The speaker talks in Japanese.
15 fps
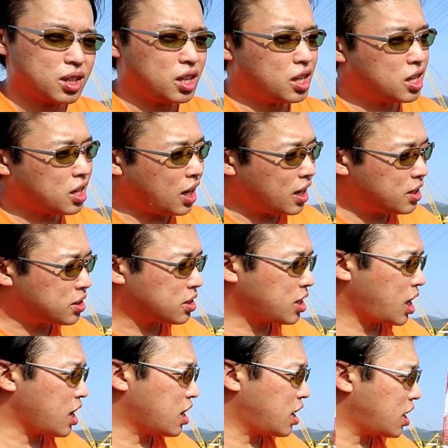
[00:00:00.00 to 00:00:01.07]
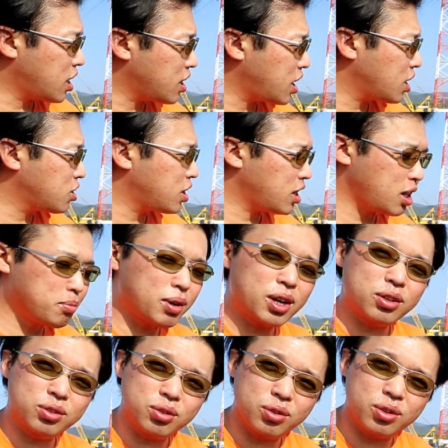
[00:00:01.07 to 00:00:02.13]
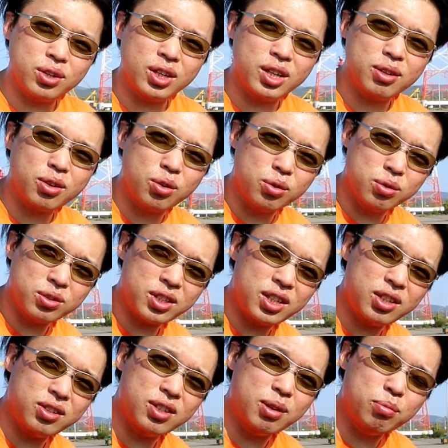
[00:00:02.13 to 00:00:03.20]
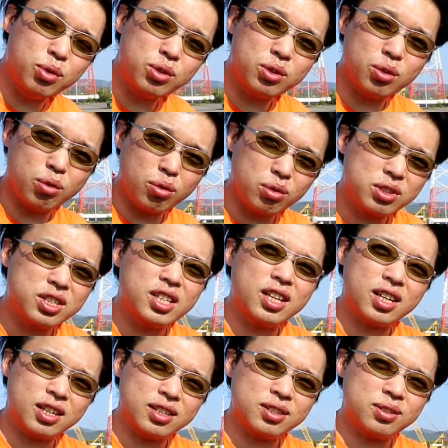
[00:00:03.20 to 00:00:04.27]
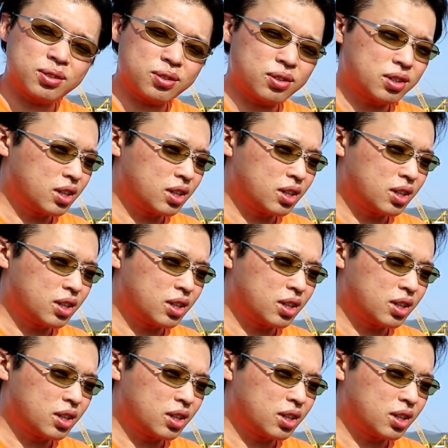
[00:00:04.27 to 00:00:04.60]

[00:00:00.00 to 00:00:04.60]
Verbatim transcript: いっかげつかからないぐらいで今のよりコーティングはもっと落ちてたんですよ。